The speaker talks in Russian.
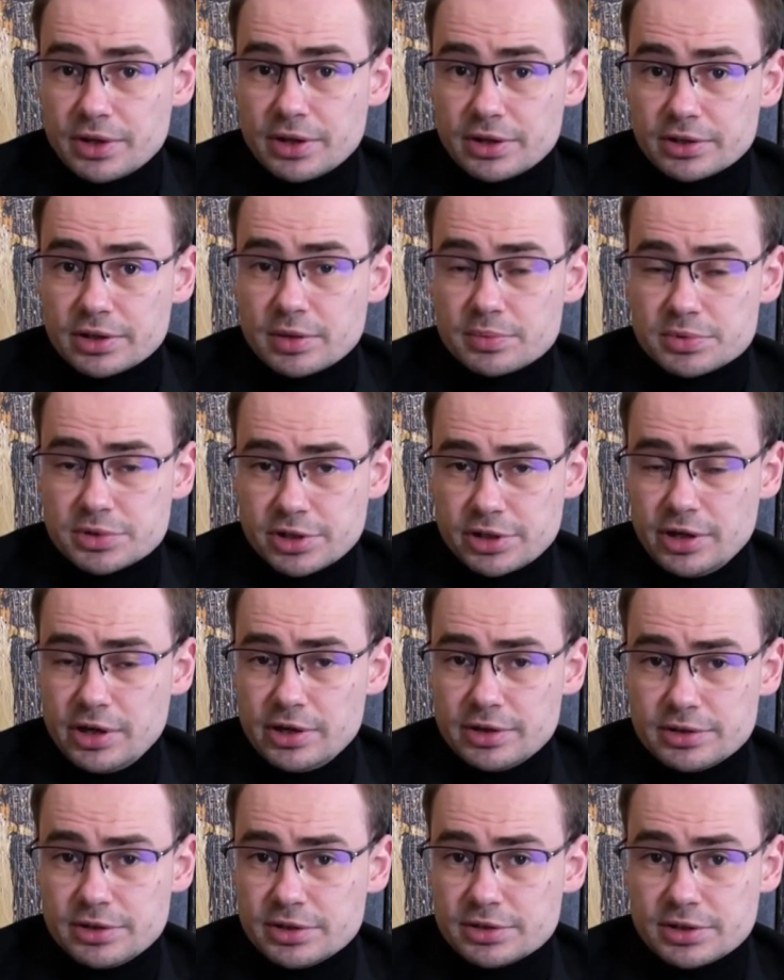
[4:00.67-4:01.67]
военные
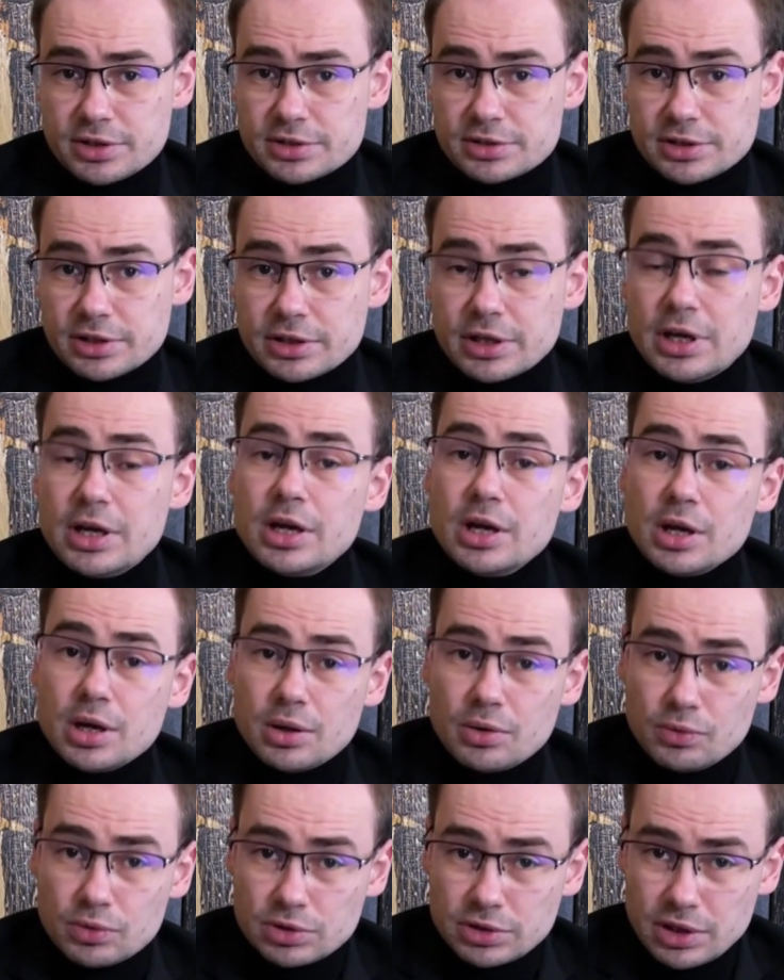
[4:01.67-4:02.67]
обстреляли детский сад.
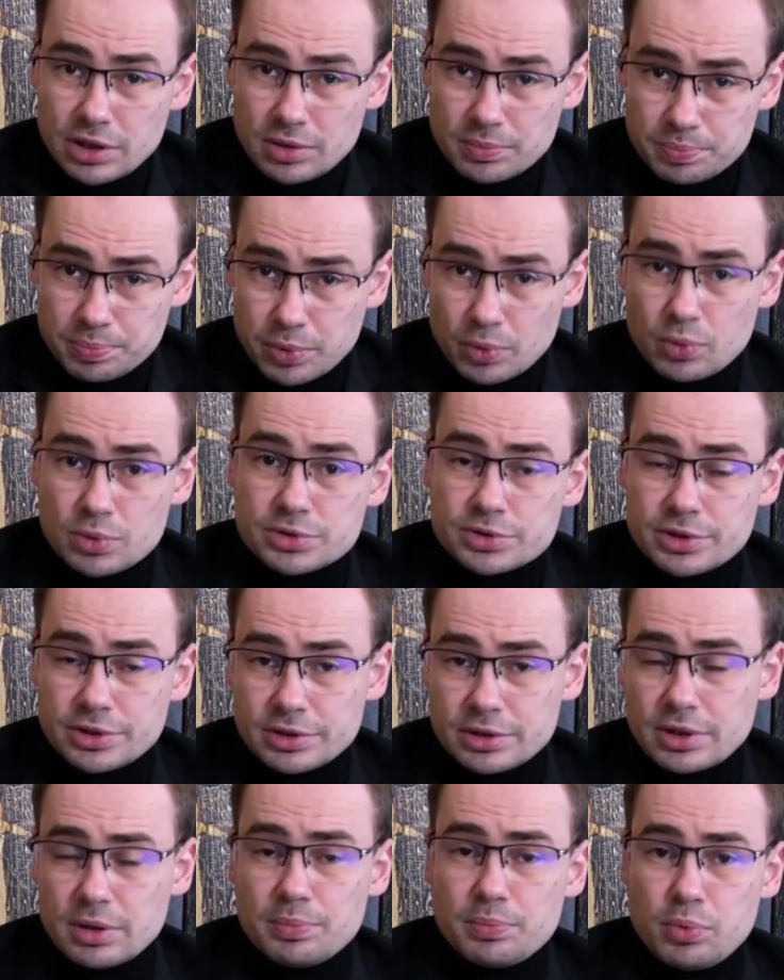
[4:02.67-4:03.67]
Вот так просто
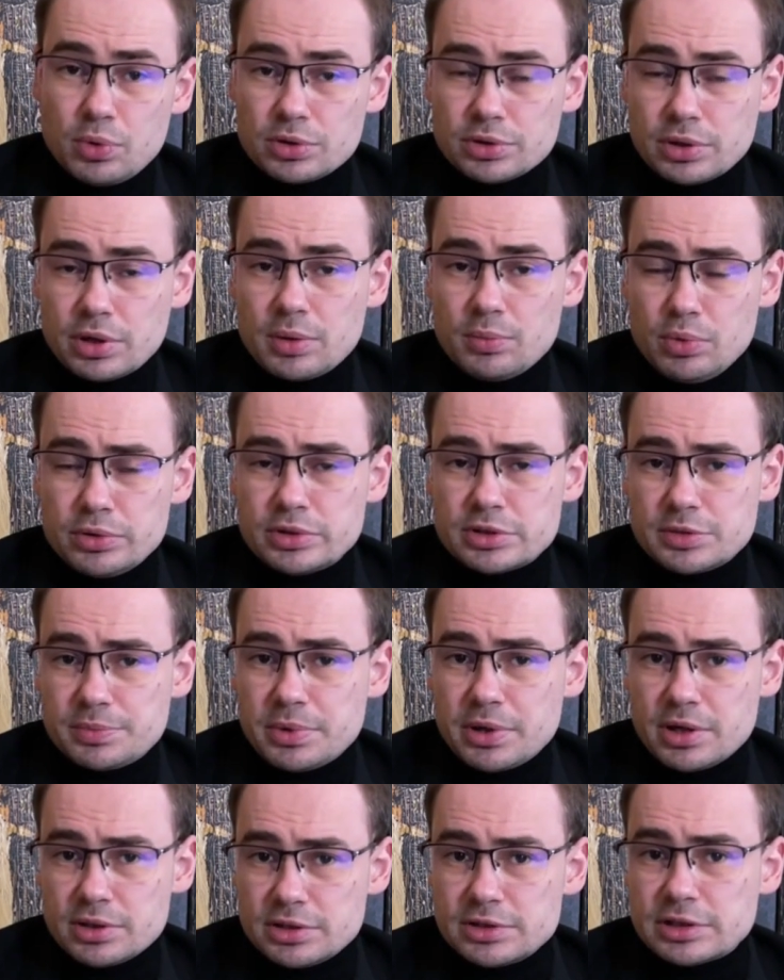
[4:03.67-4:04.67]
и топорно работает
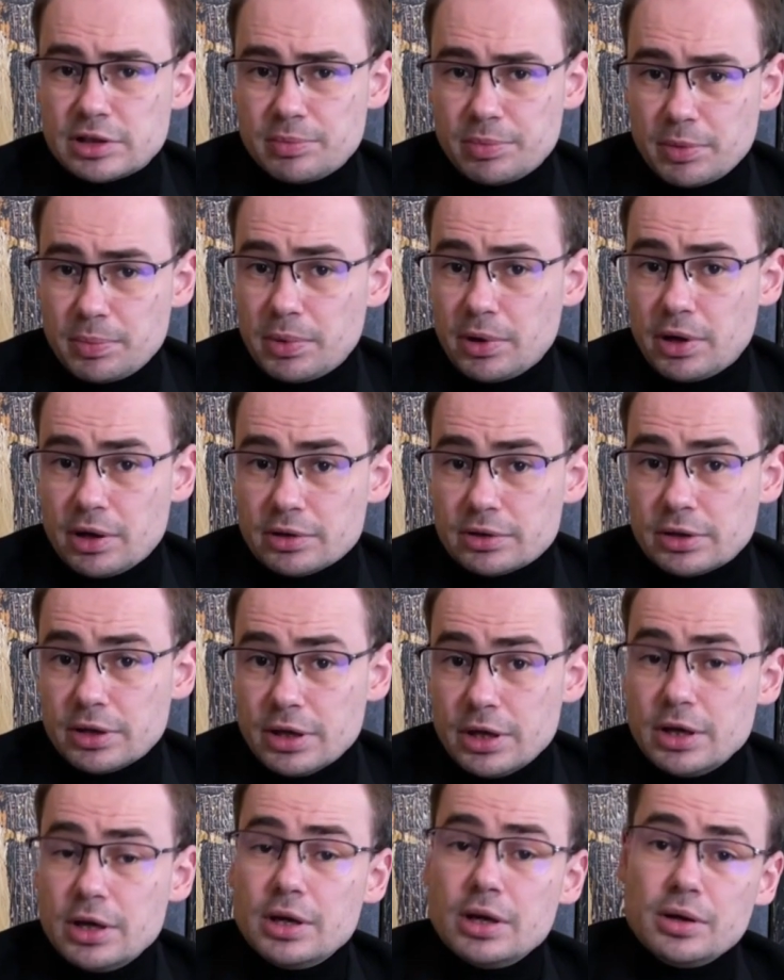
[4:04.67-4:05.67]
теперь российская пропаганда.
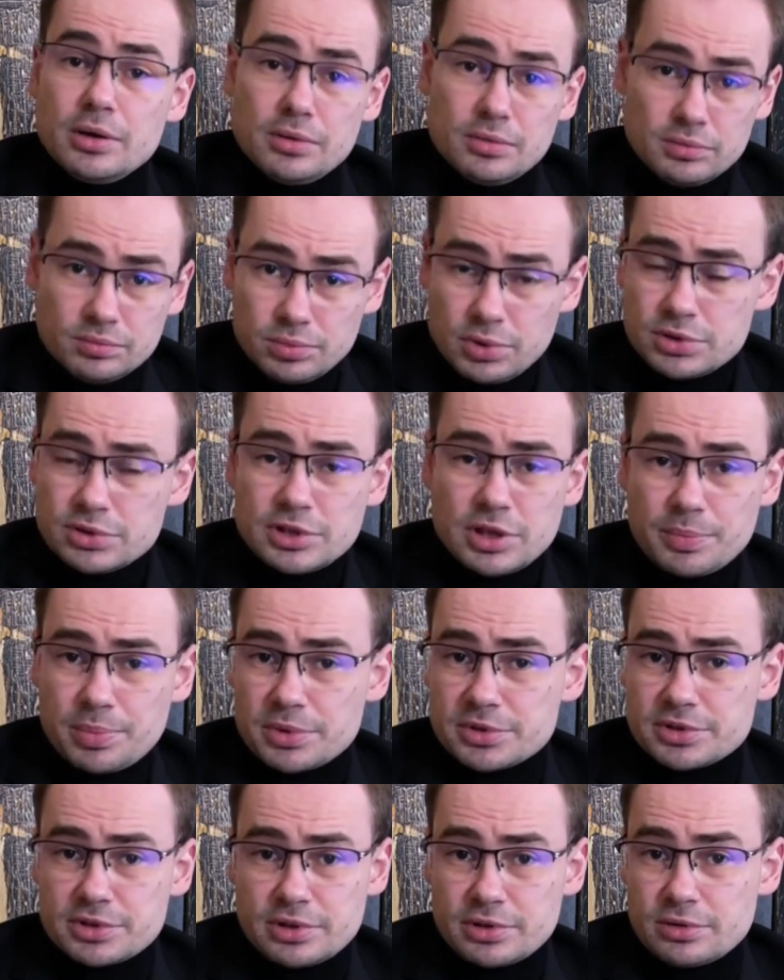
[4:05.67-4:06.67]

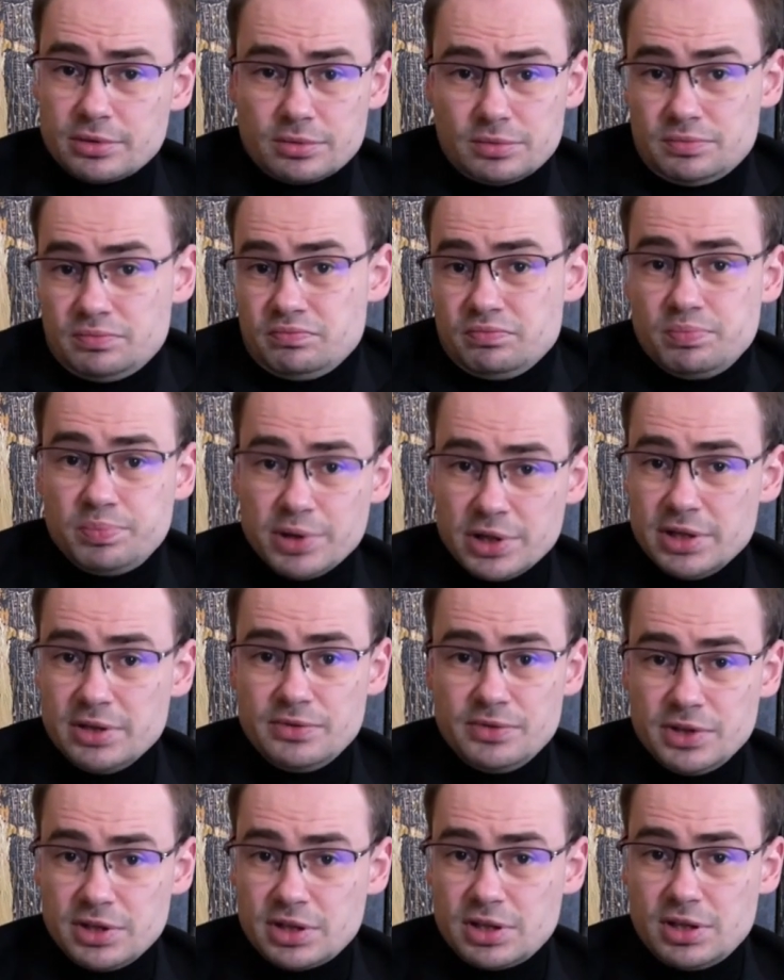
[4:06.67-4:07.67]
Просто-напросто
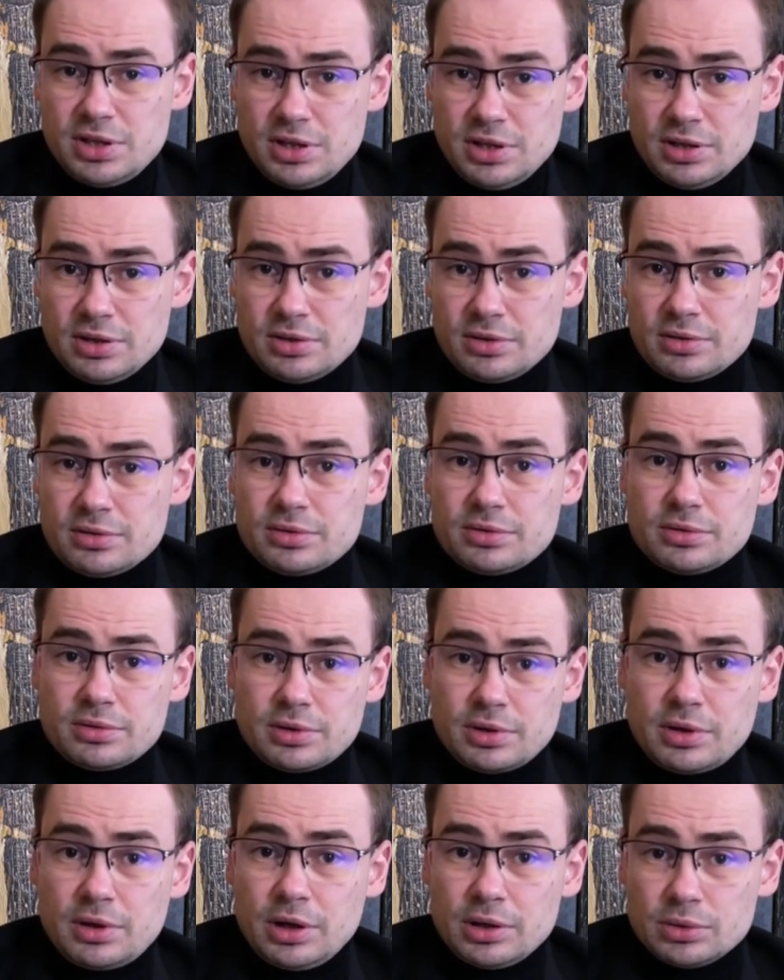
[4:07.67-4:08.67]
боевики,
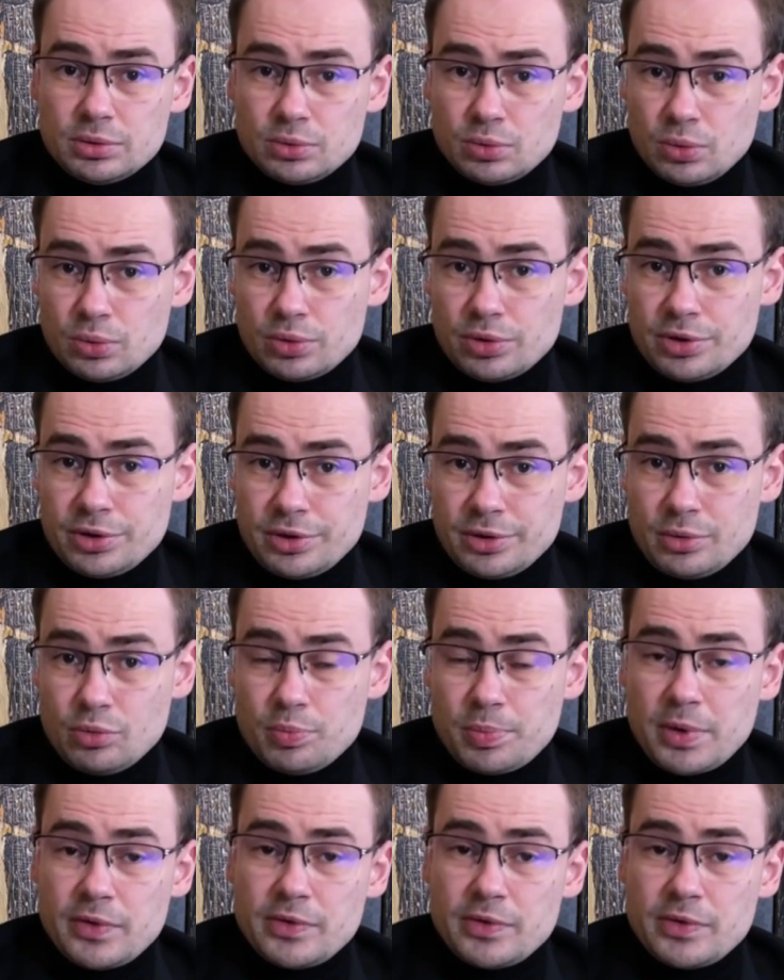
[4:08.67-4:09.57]
э, которые